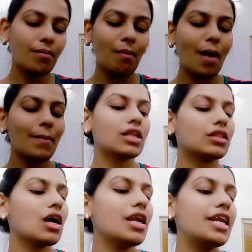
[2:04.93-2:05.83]
मामा अर्थ
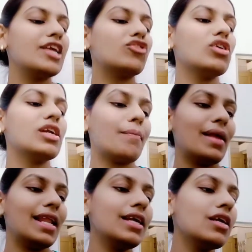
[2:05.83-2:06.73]
का नेचुरल
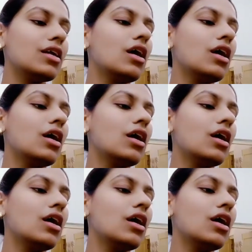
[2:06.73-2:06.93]
रिपेलेंट